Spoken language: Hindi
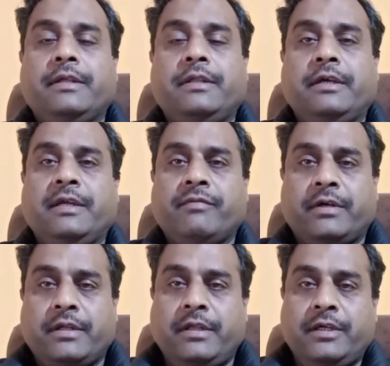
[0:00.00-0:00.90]
इसी के
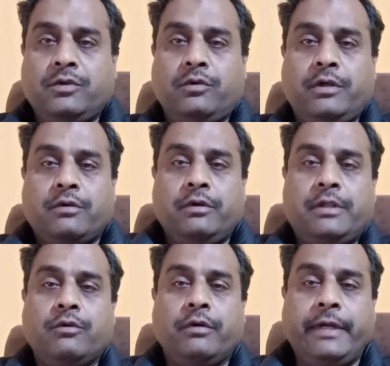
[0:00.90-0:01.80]
इन्वर्टर इसी के जो इसको
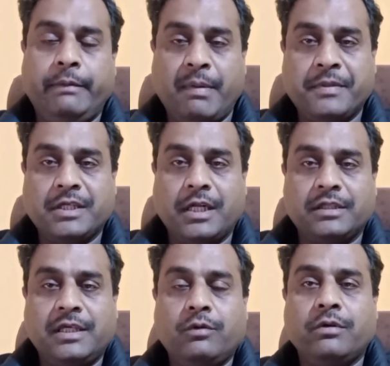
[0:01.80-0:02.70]
इसी को हीट पम्प
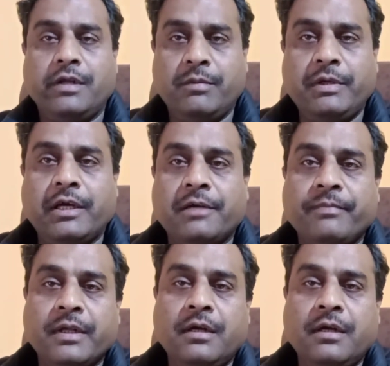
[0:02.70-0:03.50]
चलाते हैं उनके लिए भी है